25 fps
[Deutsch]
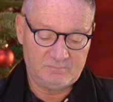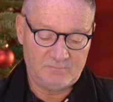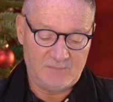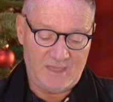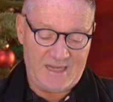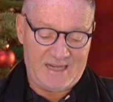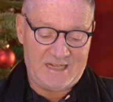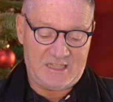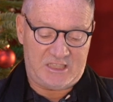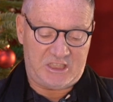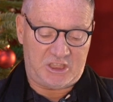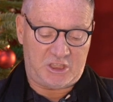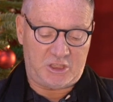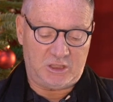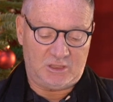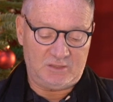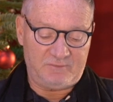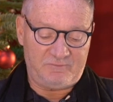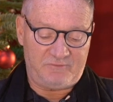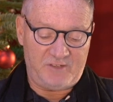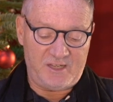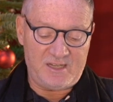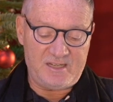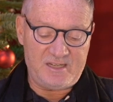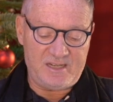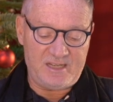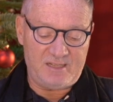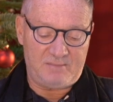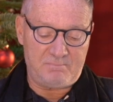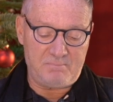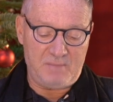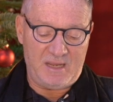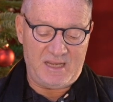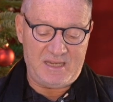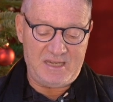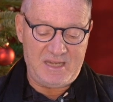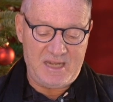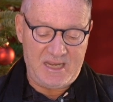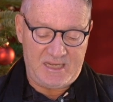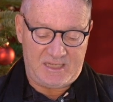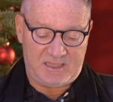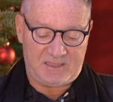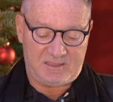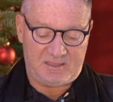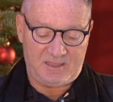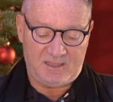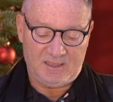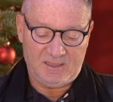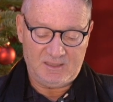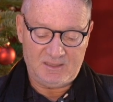Es konveniert mir
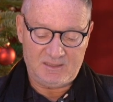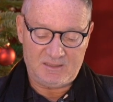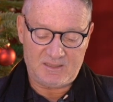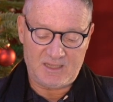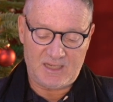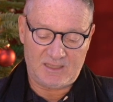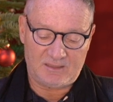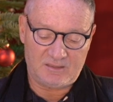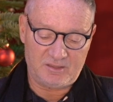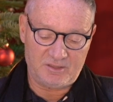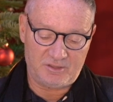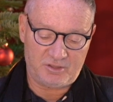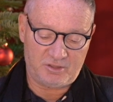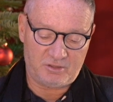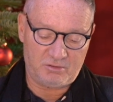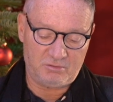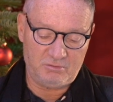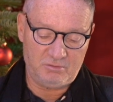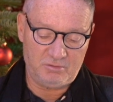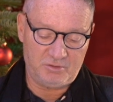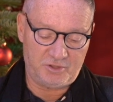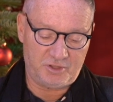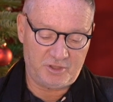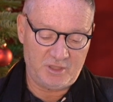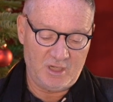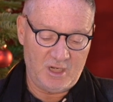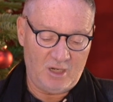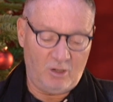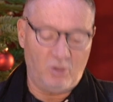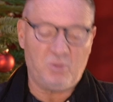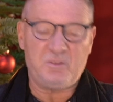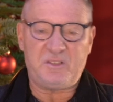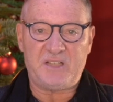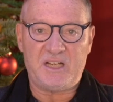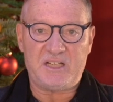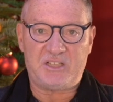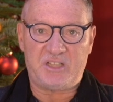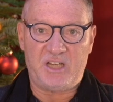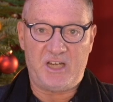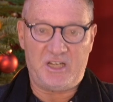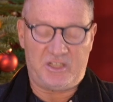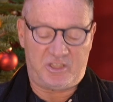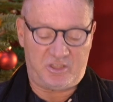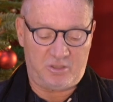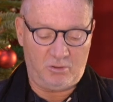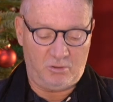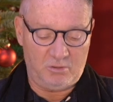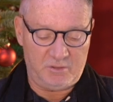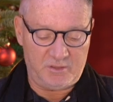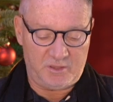nicht, sagte Scrooge, und es
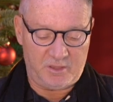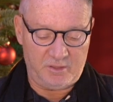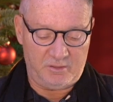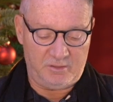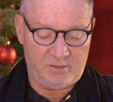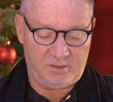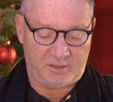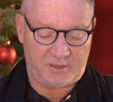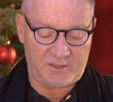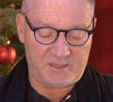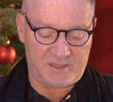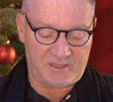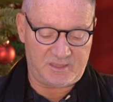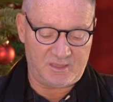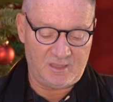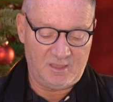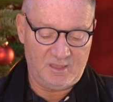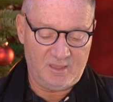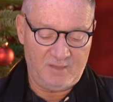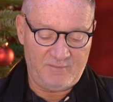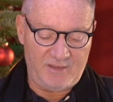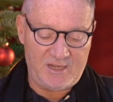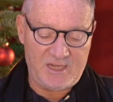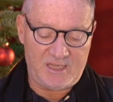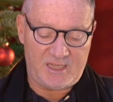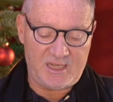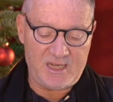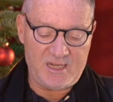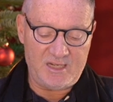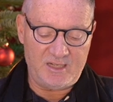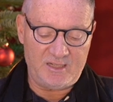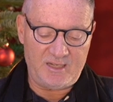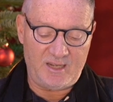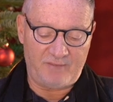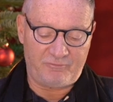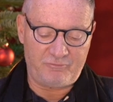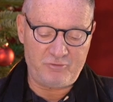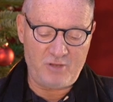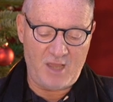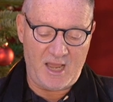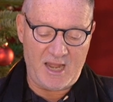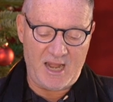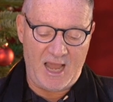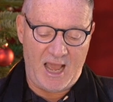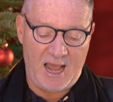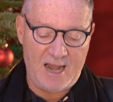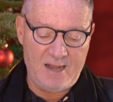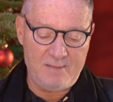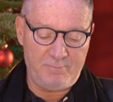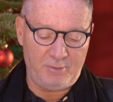ist ungehörig. Wenn ich Ihnen dafür
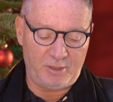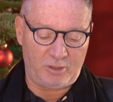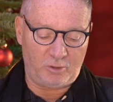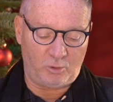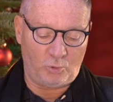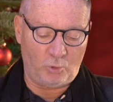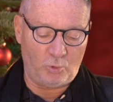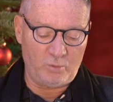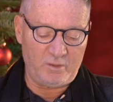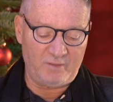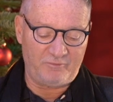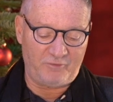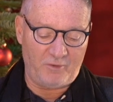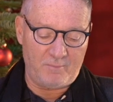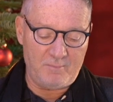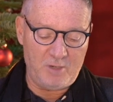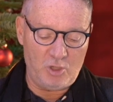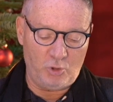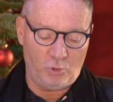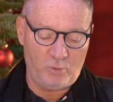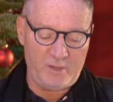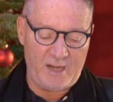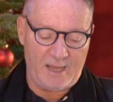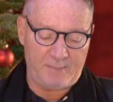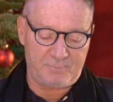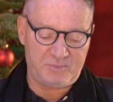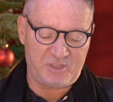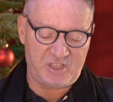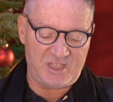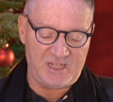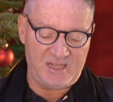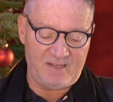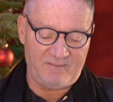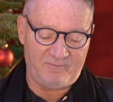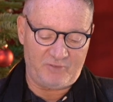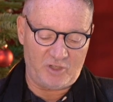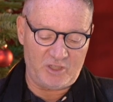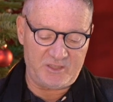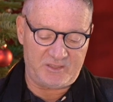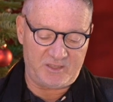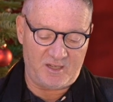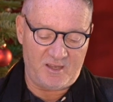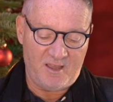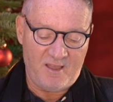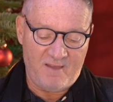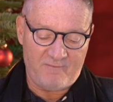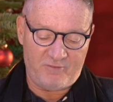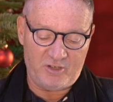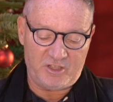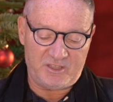eine halbe Krone vom Lohn abziehen wollte,
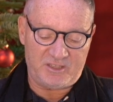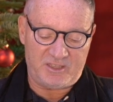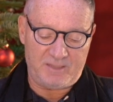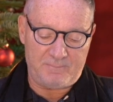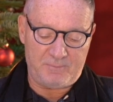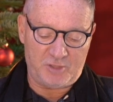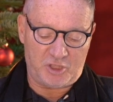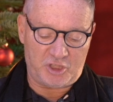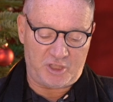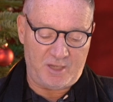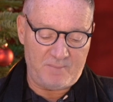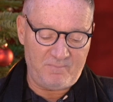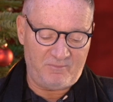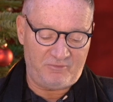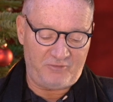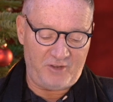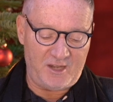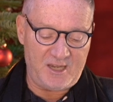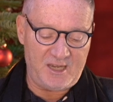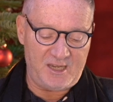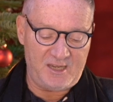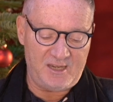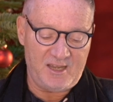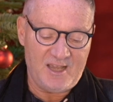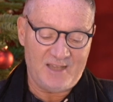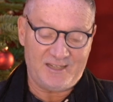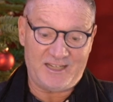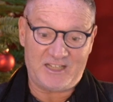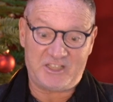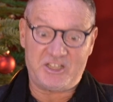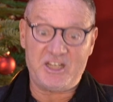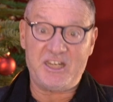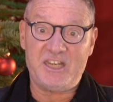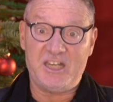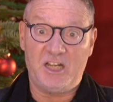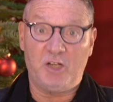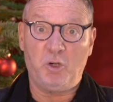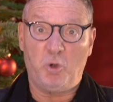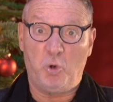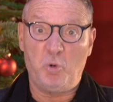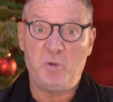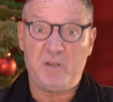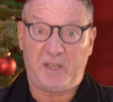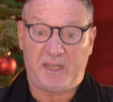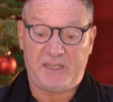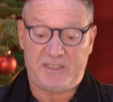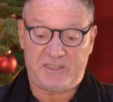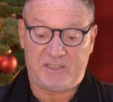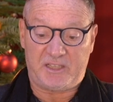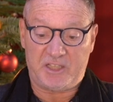würden Sie bestimmt finden, dass Ihnen
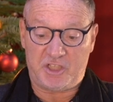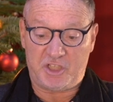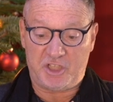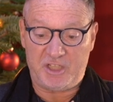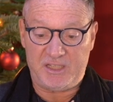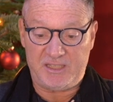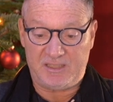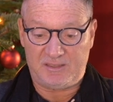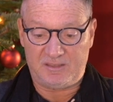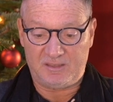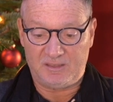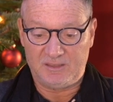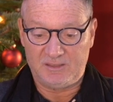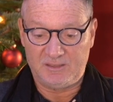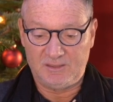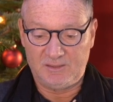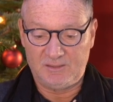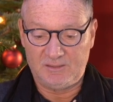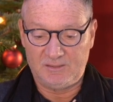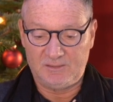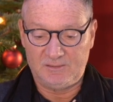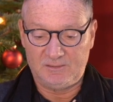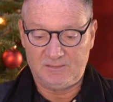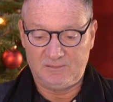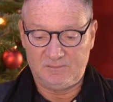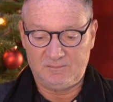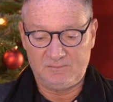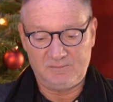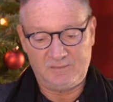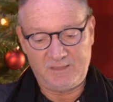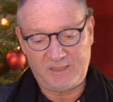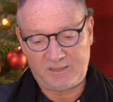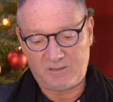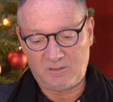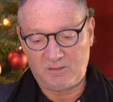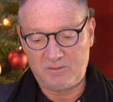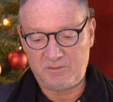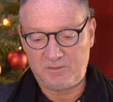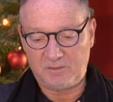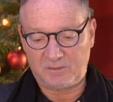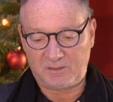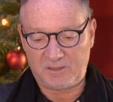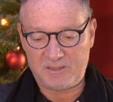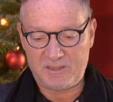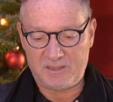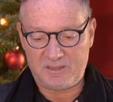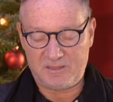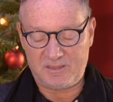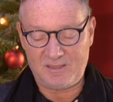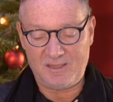Unrecht geschieht. Der
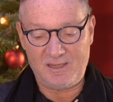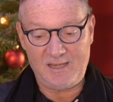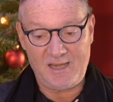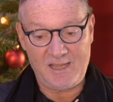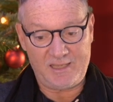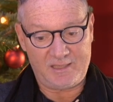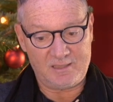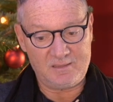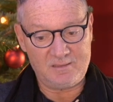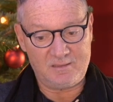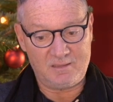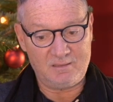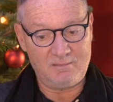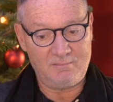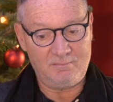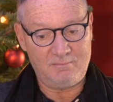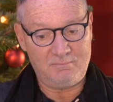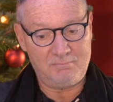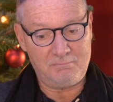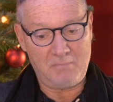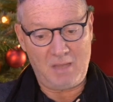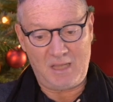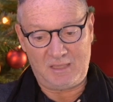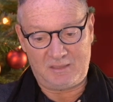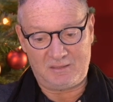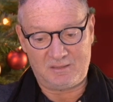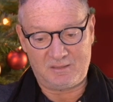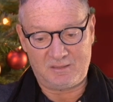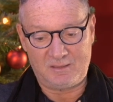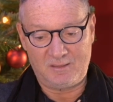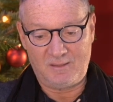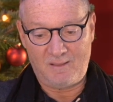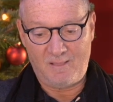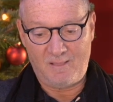Kontorist lächelte matt.